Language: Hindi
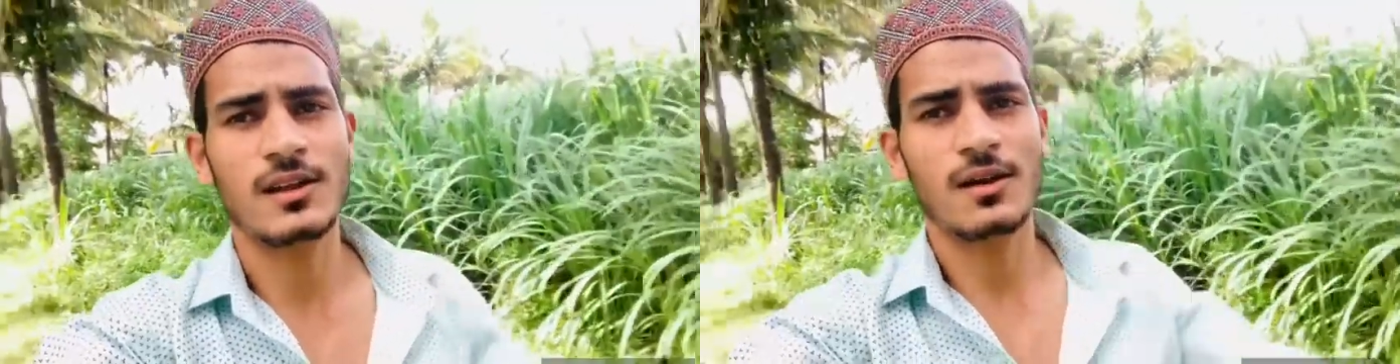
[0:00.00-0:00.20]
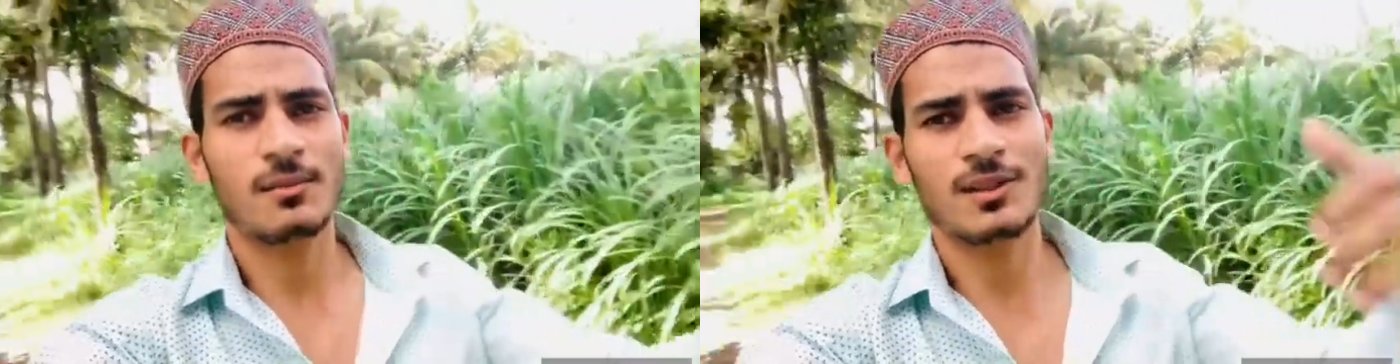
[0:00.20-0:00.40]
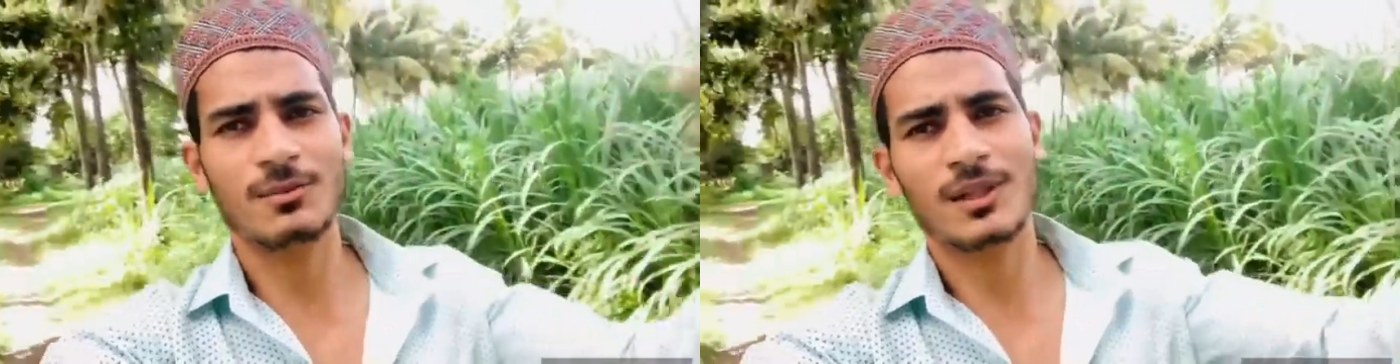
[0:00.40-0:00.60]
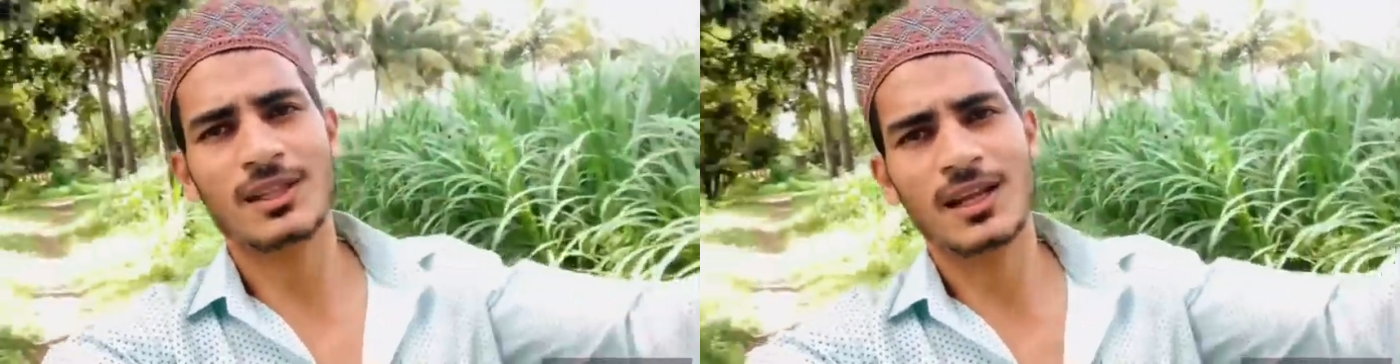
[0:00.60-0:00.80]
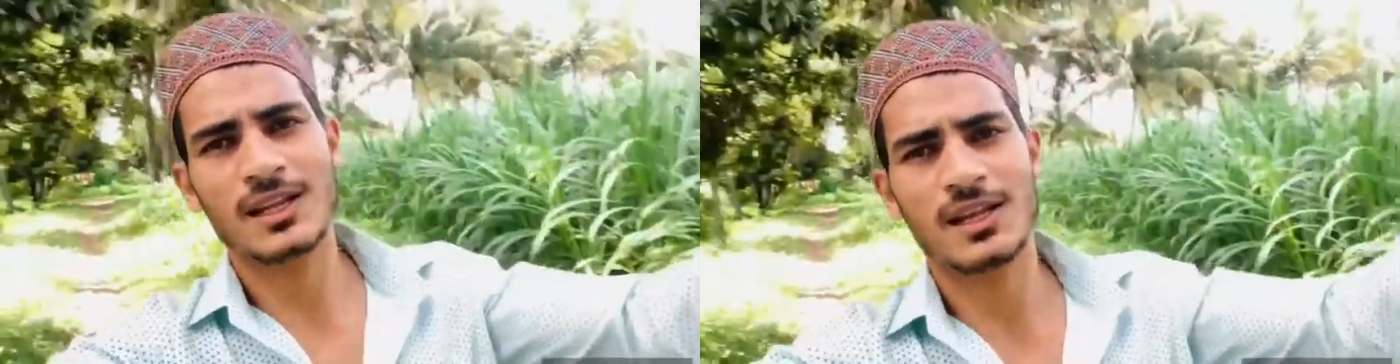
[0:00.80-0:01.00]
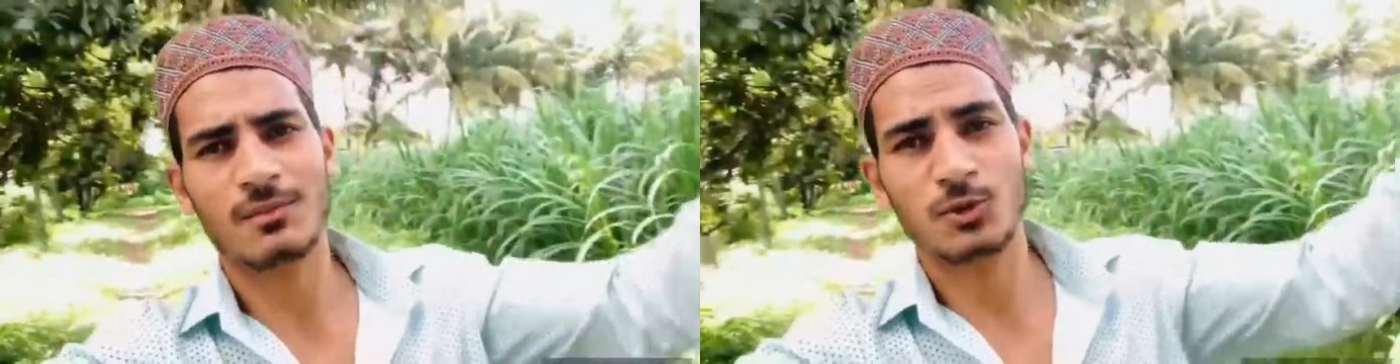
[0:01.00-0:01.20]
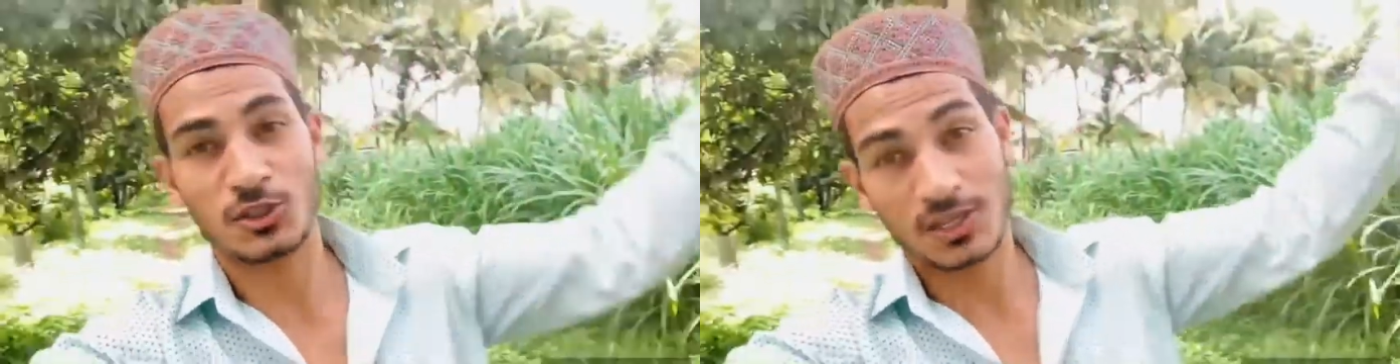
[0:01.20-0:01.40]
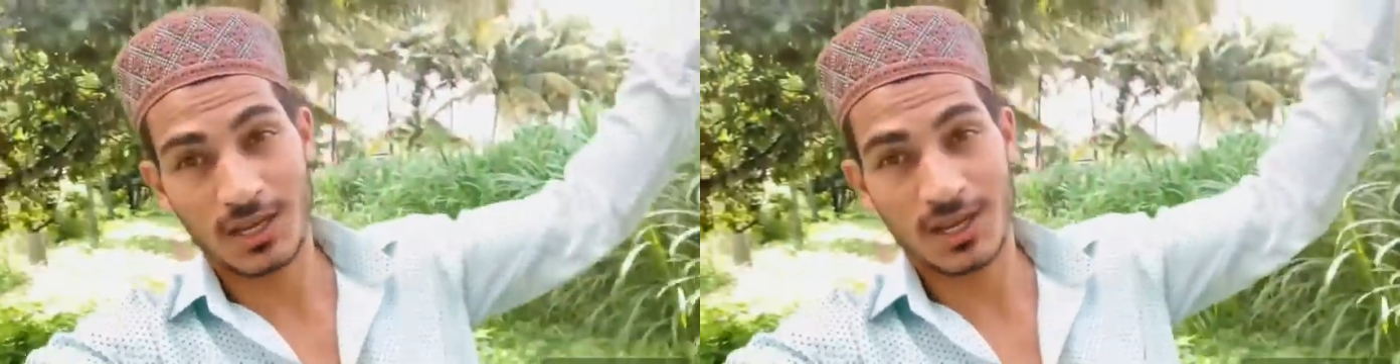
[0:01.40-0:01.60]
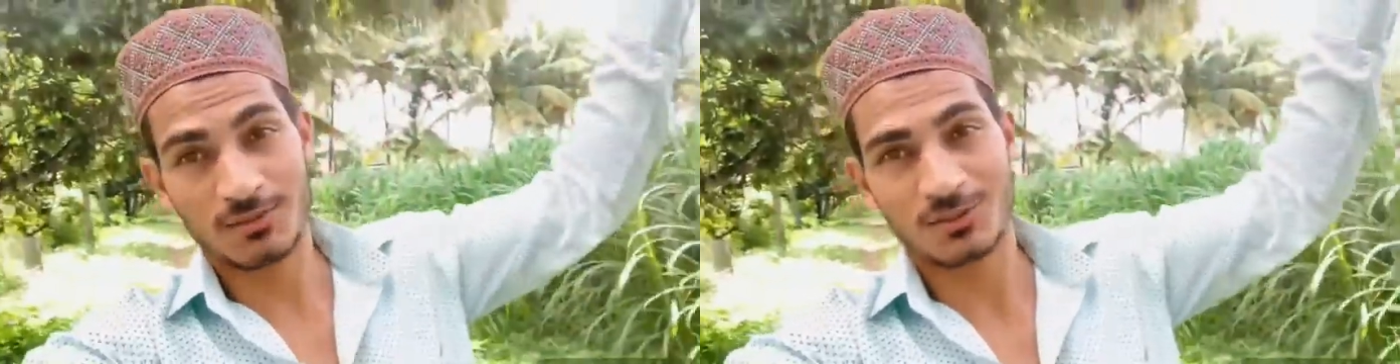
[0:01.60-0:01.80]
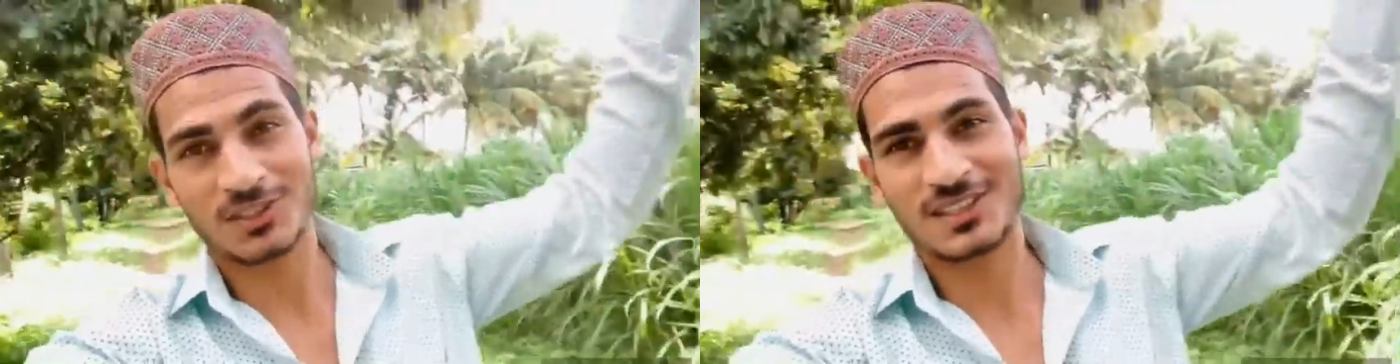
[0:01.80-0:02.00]
मतलब बता रही है मुझे चाहिए
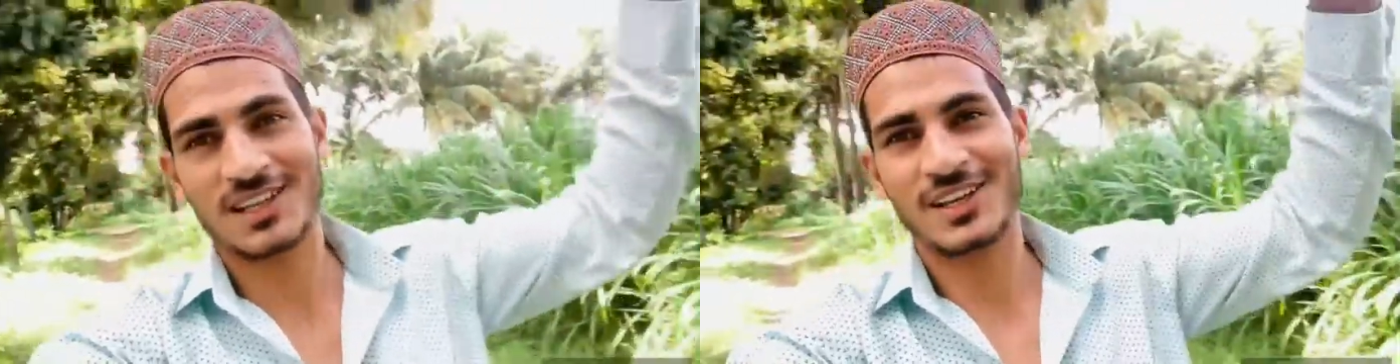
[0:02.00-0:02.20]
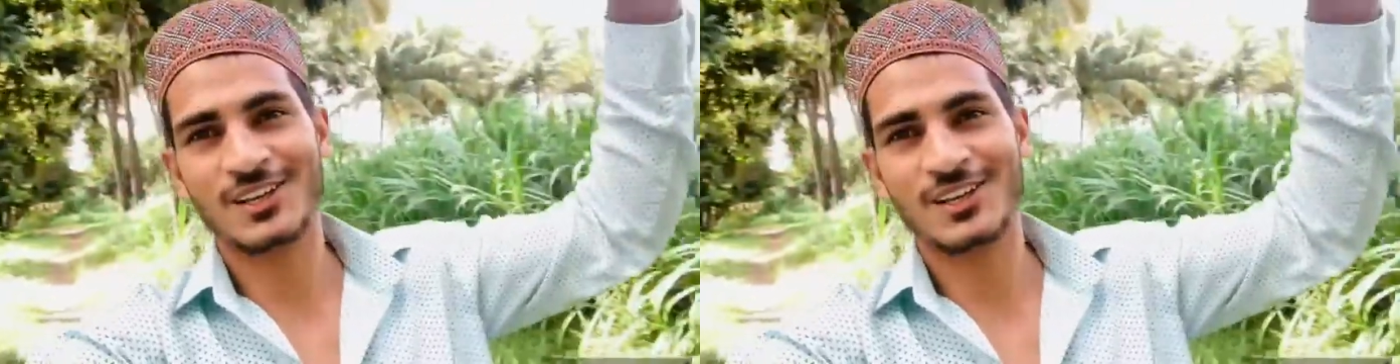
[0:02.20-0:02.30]
मुझे चाहिए